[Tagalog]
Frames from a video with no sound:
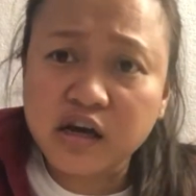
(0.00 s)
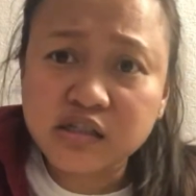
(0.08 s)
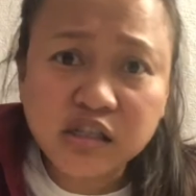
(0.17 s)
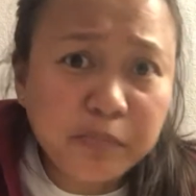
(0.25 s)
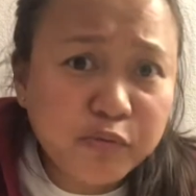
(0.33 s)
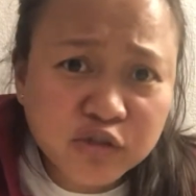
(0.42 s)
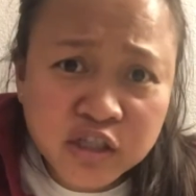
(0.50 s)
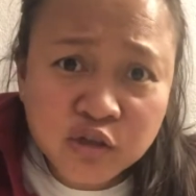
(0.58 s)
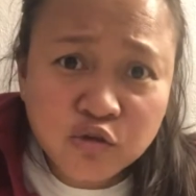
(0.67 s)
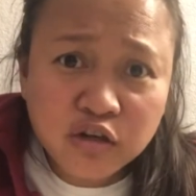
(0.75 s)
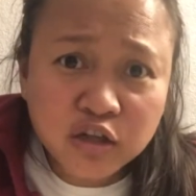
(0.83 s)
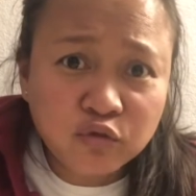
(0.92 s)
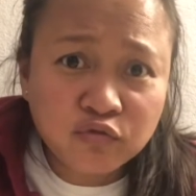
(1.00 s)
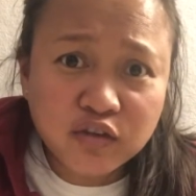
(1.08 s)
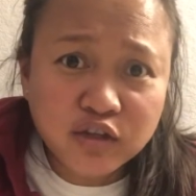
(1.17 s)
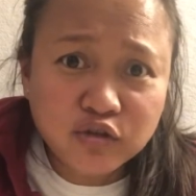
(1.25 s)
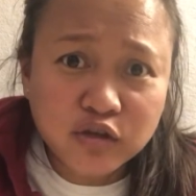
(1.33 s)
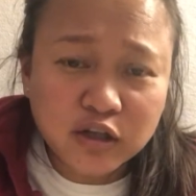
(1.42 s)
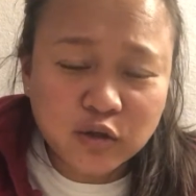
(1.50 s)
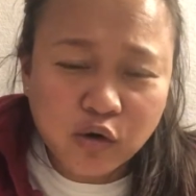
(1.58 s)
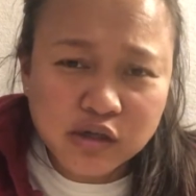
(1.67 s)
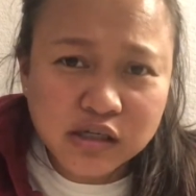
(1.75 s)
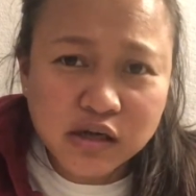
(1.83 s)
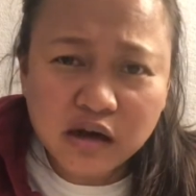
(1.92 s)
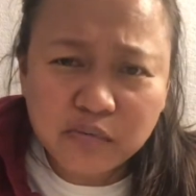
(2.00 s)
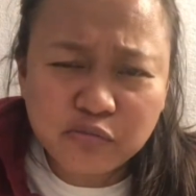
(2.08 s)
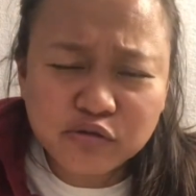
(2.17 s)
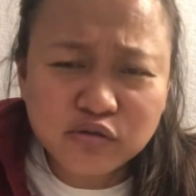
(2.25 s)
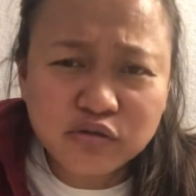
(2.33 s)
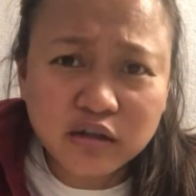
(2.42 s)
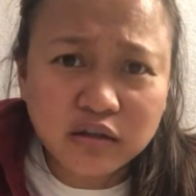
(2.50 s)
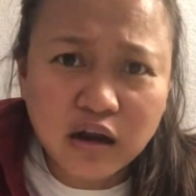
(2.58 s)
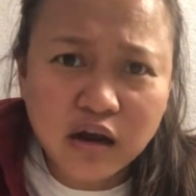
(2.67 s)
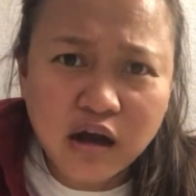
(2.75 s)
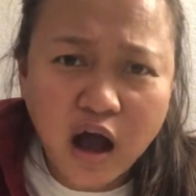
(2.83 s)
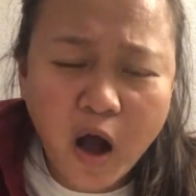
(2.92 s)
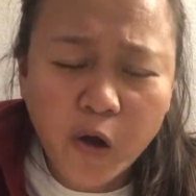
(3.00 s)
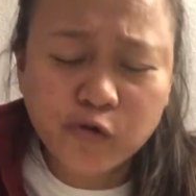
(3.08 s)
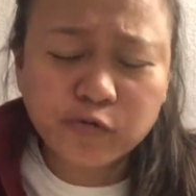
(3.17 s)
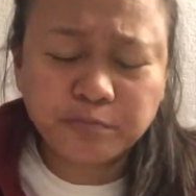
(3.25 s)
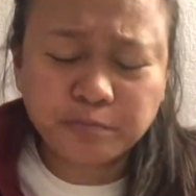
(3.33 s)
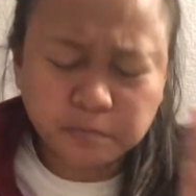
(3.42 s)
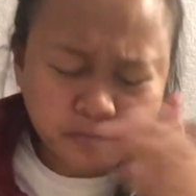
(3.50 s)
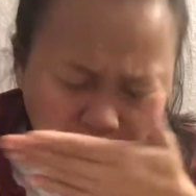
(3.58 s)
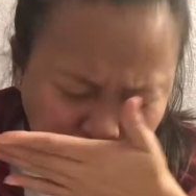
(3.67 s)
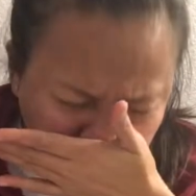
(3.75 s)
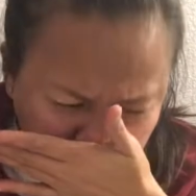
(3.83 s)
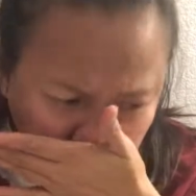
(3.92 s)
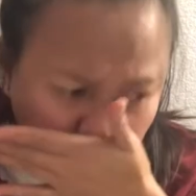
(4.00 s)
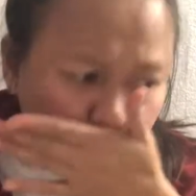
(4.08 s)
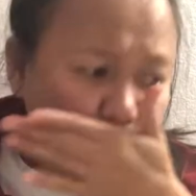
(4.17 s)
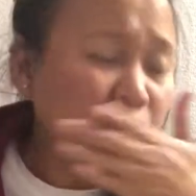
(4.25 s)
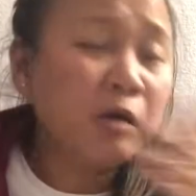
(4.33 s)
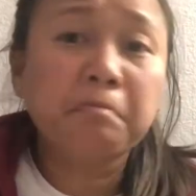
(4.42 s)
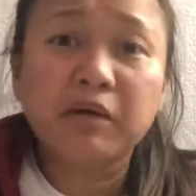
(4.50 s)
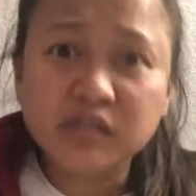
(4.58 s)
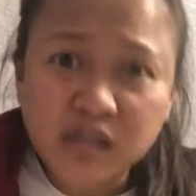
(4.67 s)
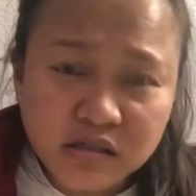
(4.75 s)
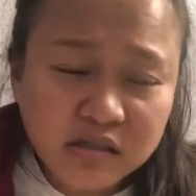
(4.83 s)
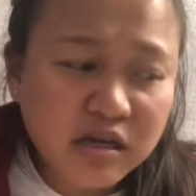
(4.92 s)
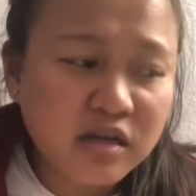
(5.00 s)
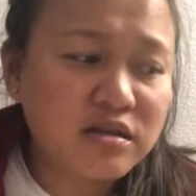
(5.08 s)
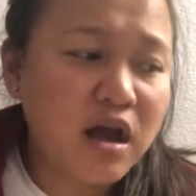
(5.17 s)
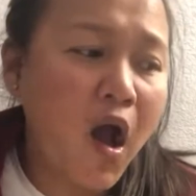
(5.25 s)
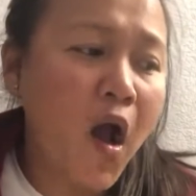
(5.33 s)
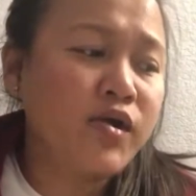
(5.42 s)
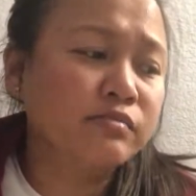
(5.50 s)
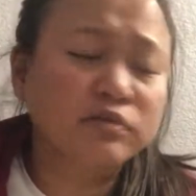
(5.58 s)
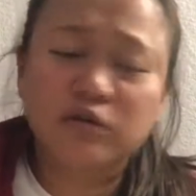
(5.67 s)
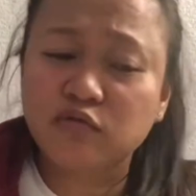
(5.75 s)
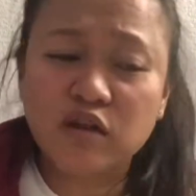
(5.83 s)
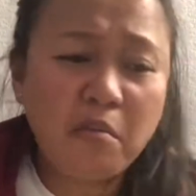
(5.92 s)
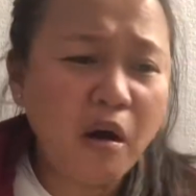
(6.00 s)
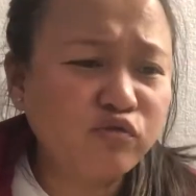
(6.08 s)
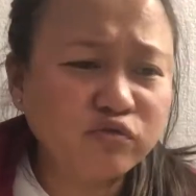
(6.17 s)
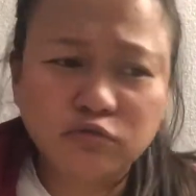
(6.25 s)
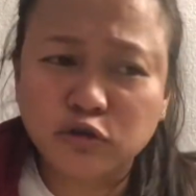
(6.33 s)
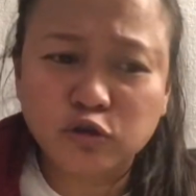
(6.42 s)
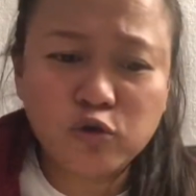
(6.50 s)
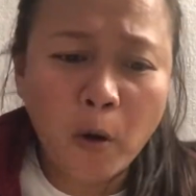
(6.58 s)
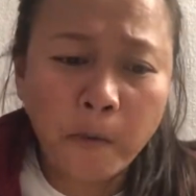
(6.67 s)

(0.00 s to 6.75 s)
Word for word: tapusin ko na tong video na to kasi nga busog na talaga ako. Pasensya na. Hindi ko na maubos to.